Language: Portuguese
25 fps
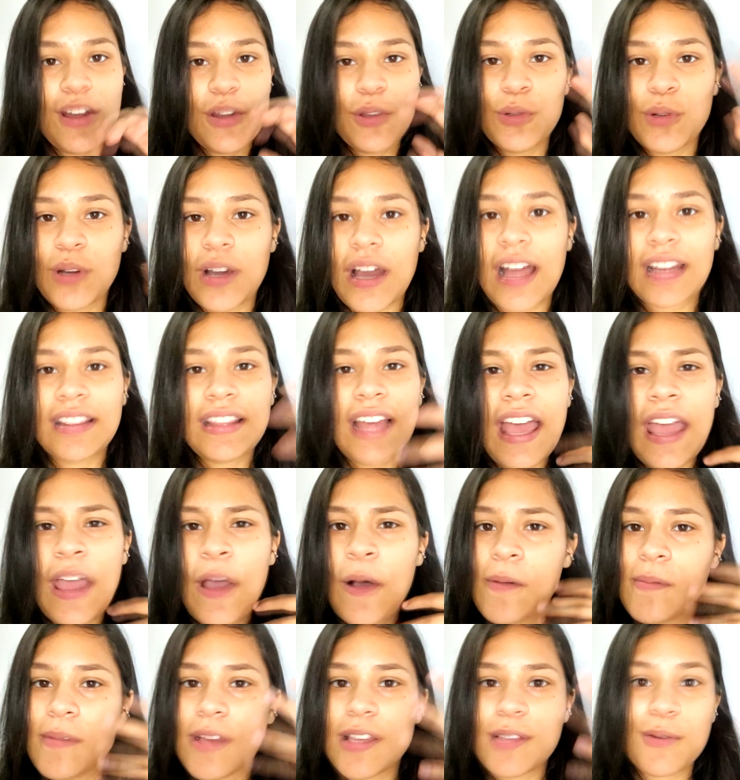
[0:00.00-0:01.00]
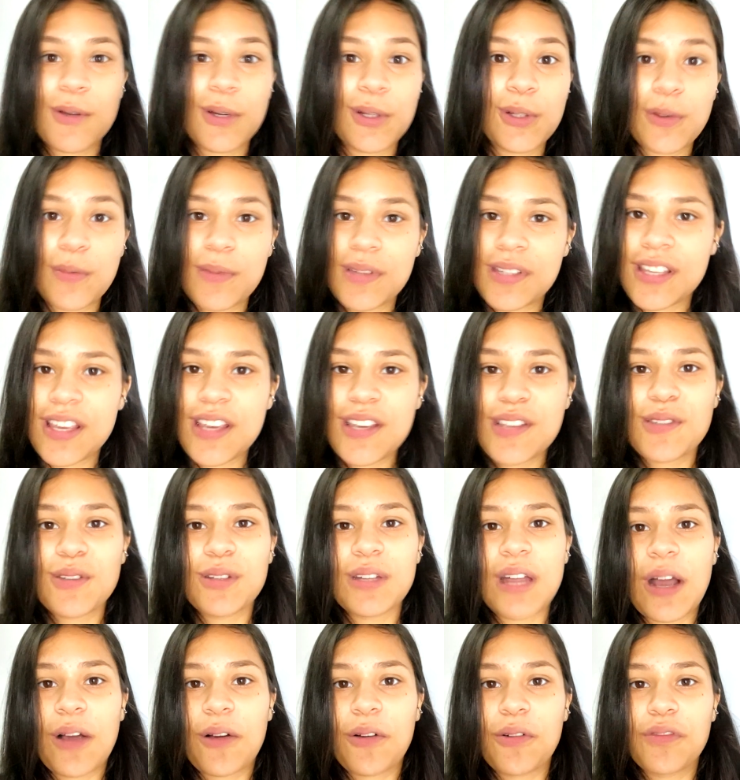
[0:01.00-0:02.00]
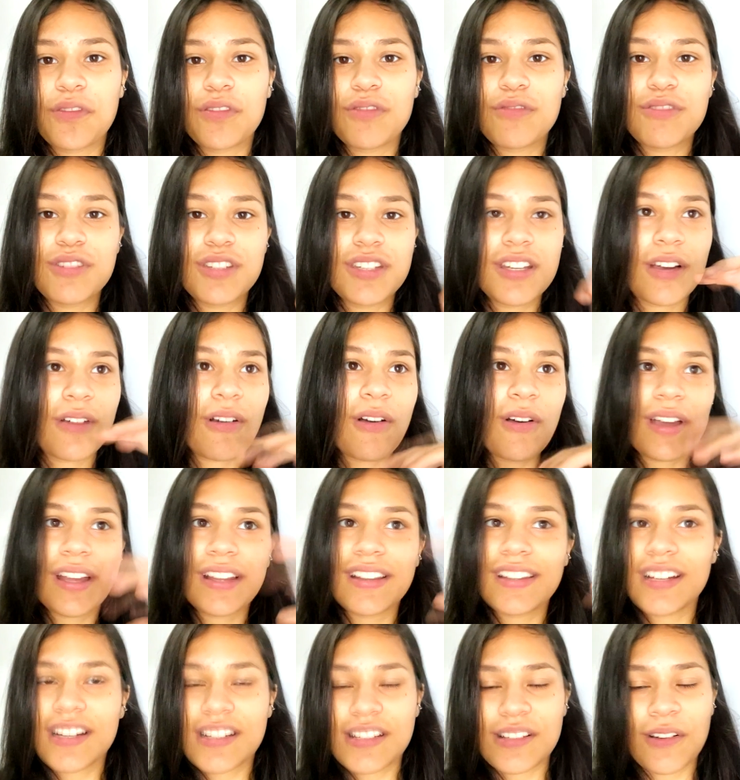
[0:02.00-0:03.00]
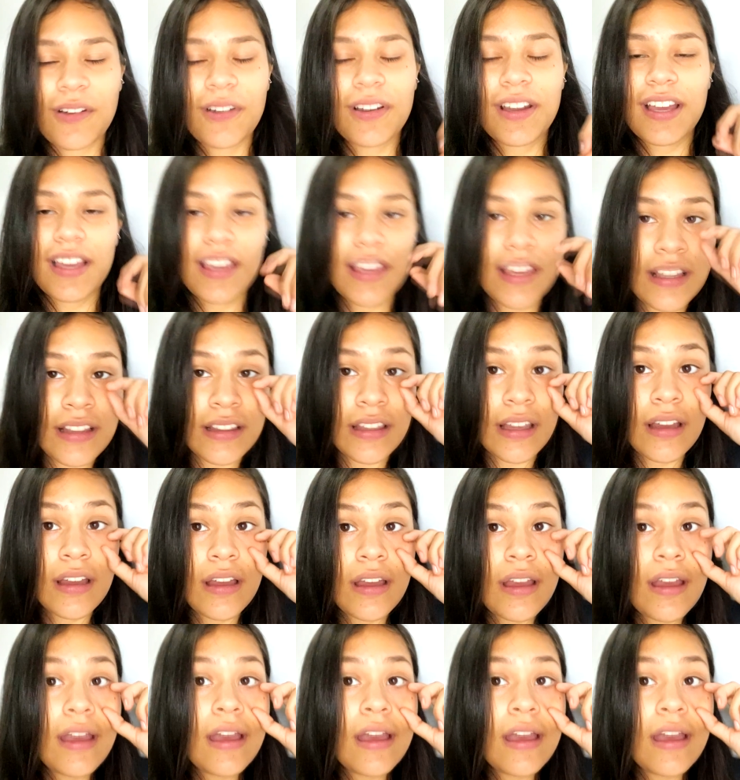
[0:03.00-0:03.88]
Nunca, até eu mesmo quando comecei a estudar confundia qual que é terça, qual que é quinta.